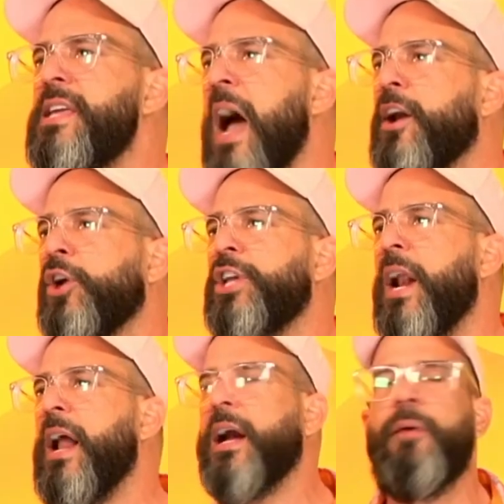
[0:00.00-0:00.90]
no
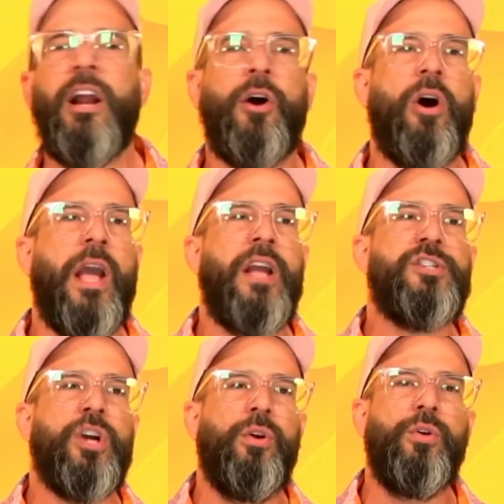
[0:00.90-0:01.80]
tiene nada que ver con
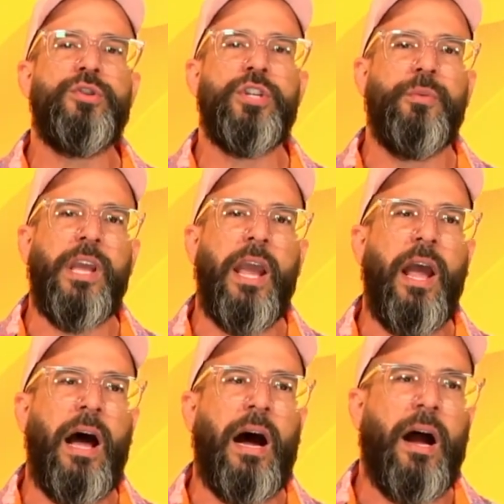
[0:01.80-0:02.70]
eso, Lucy,
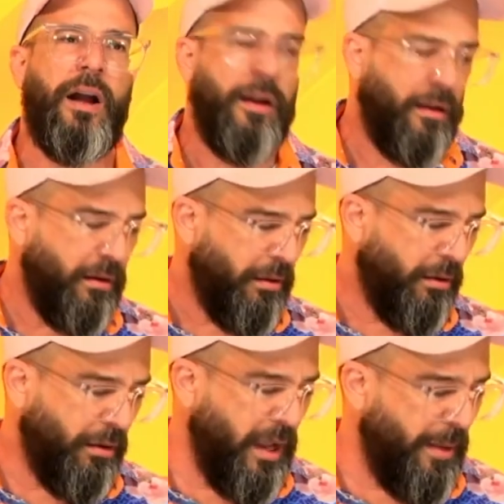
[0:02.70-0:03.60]
vieja.
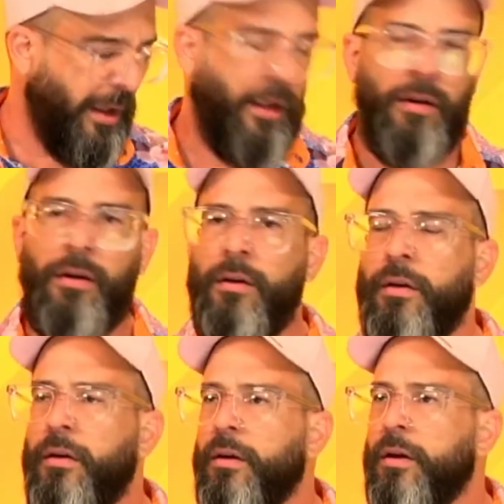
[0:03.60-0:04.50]
Óyeme,
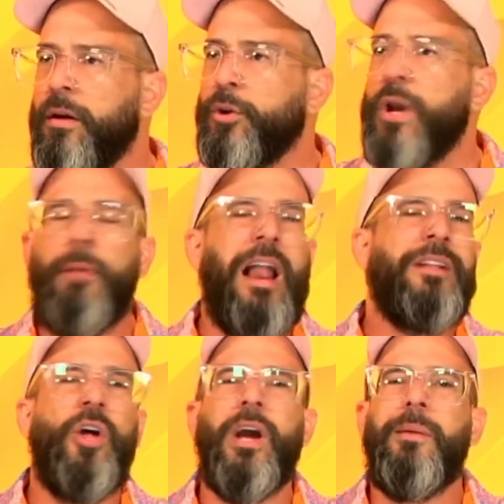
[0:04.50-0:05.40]
estoy
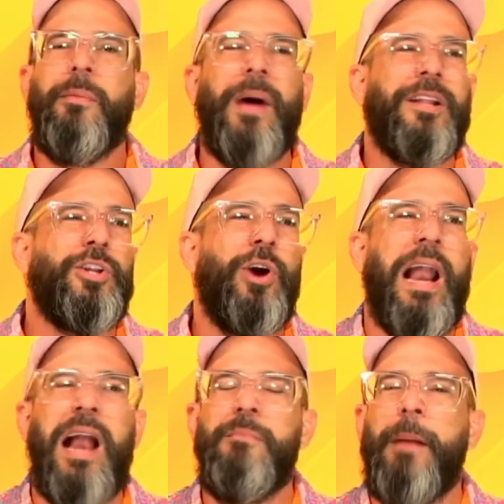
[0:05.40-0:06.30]
hablando de que me partió el
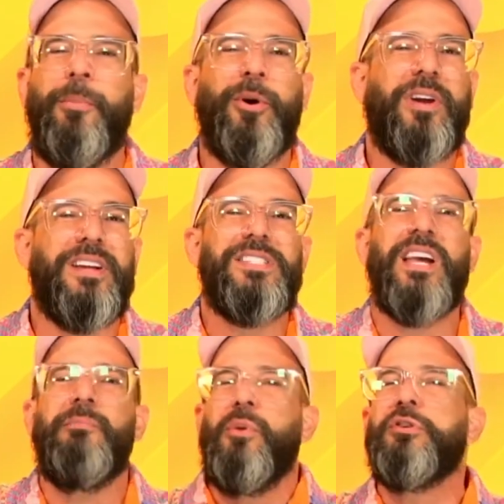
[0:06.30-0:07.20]
alma porque
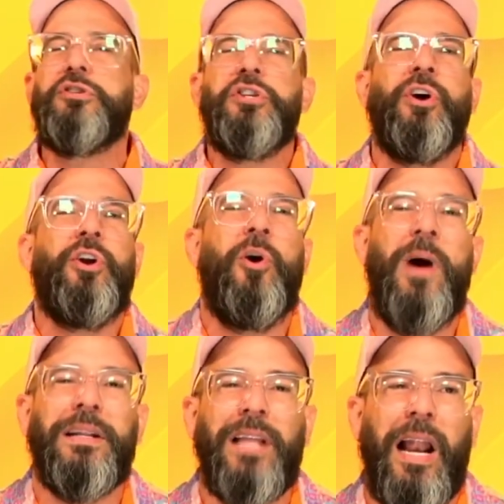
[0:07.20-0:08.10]
se emocionó
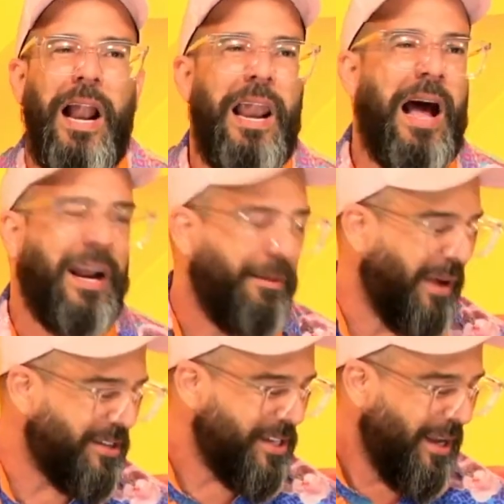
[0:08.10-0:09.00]
hasta las
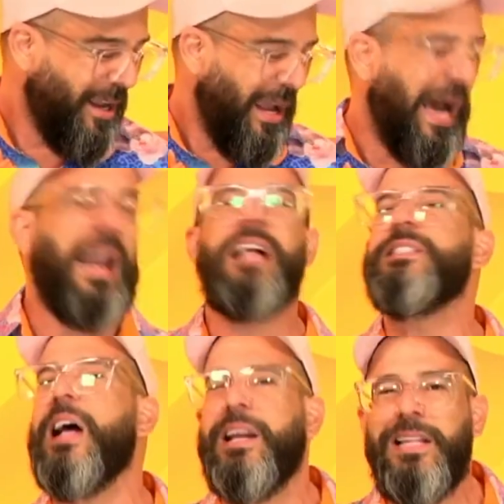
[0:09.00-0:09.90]
lágrimas a la
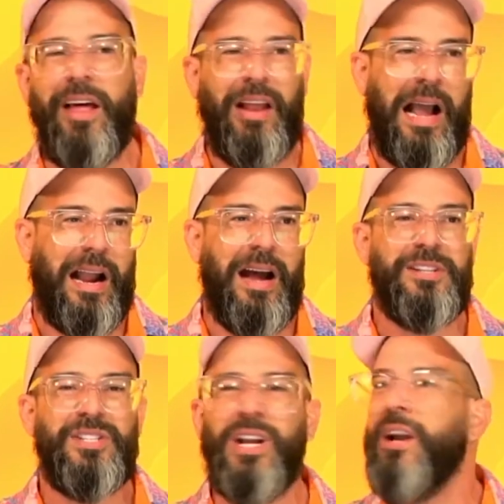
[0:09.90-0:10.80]
salida de la
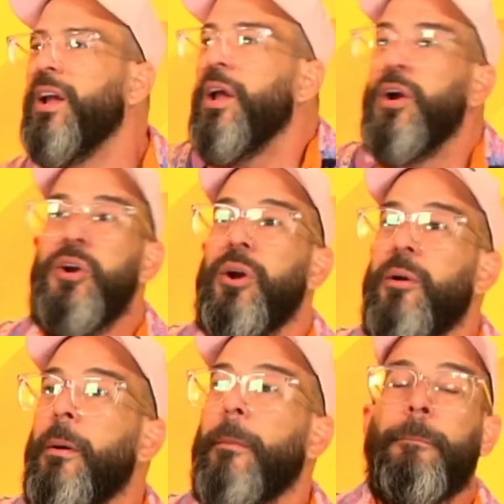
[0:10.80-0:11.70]
cárcel.
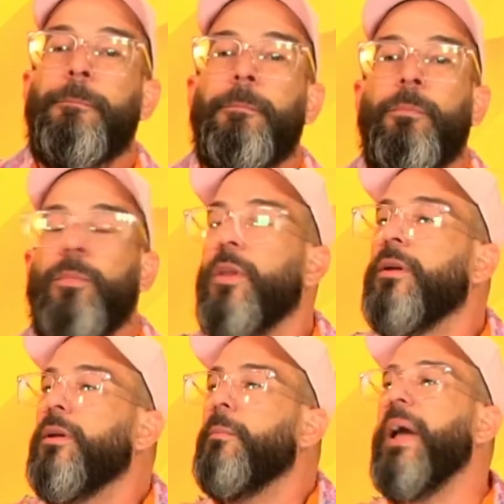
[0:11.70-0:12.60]
Chocolate no,
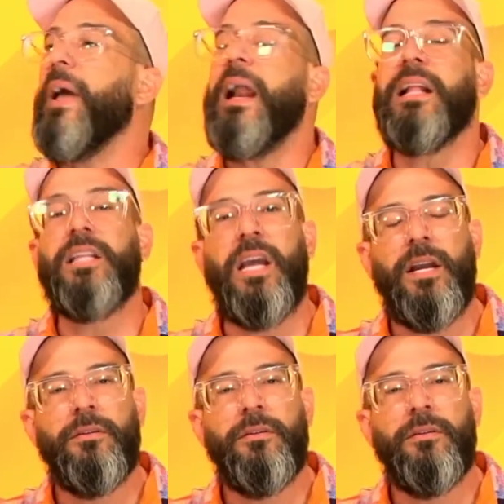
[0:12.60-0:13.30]
chocolate. Espérate,